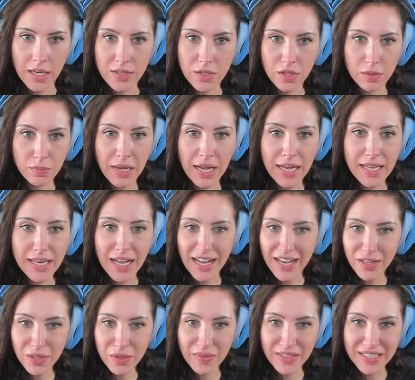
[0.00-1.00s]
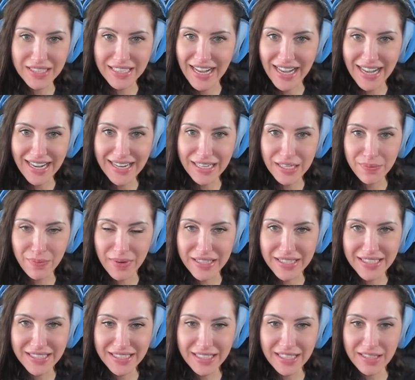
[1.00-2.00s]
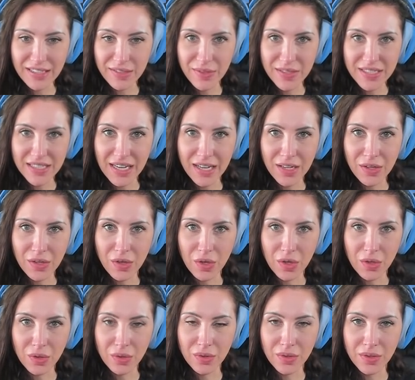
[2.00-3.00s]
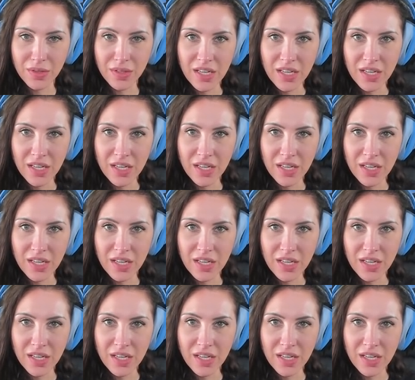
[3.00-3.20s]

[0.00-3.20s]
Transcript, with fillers: Also ich habe keine Ahnung, was hier eigentlich passiert, aber ich würde sagen, go.